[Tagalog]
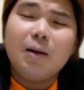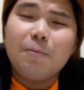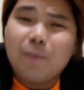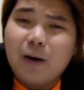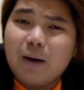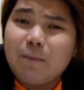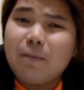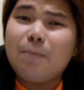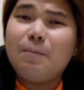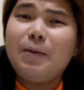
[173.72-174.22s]

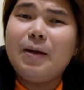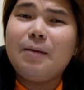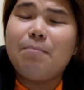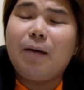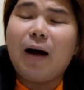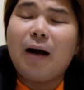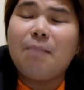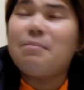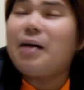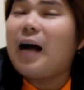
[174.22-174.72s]
probably
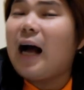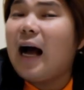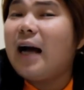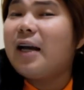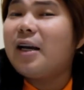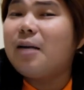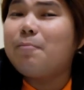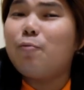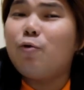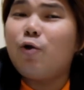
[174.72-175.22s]
baka
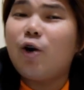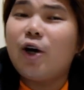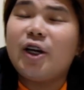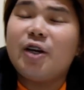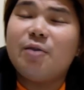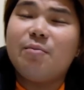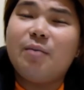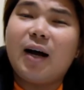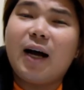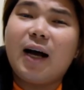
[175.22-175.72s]
makahanap po kayo
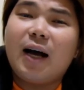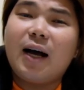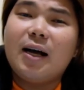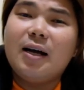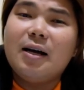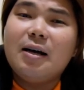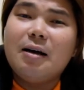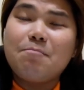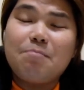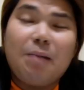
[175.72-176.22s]
ng mga
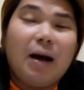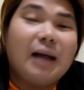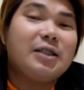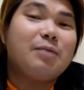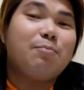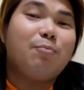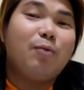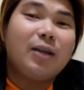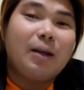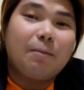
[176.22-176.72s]

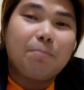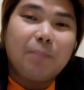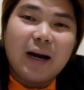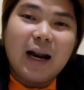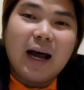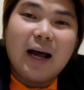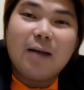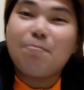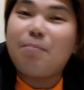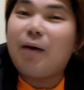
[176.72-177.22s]
possible na
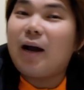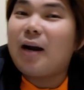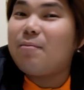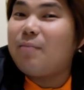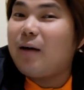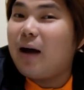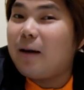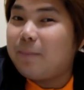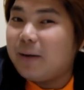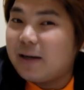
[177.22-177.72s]
paraan para
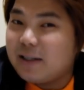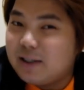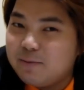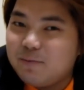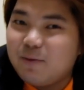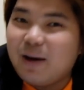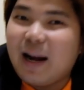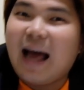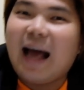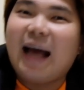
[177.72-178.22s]

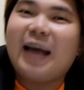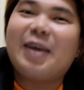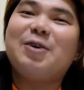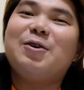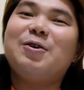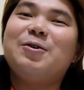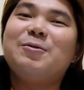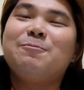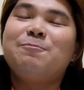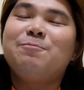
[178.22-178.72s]
makapagsimula
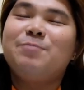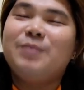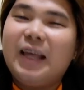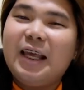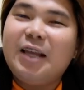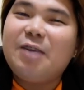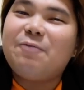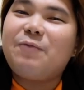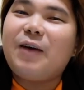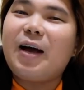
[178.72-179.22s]
kayo.
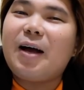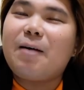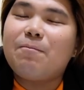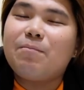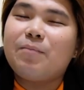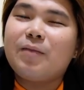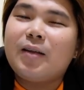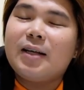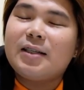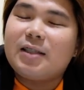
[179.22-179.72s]
In
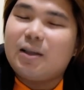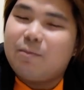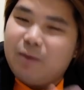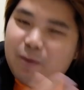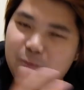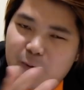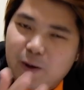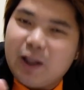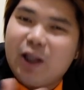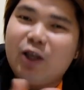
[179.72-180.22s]
fact,
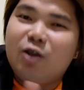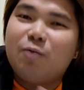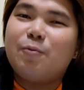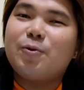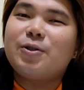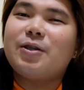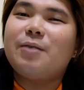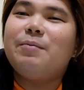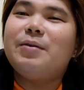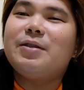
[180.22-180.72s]
sabi, pwede niyo
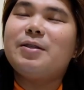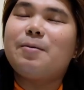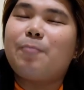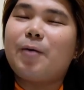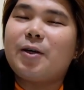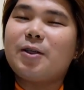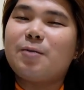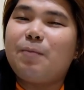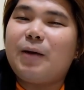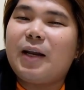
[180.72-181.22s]
po sabihin sa
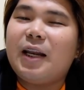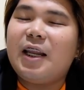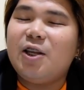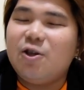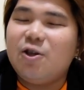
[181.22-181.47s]
prospect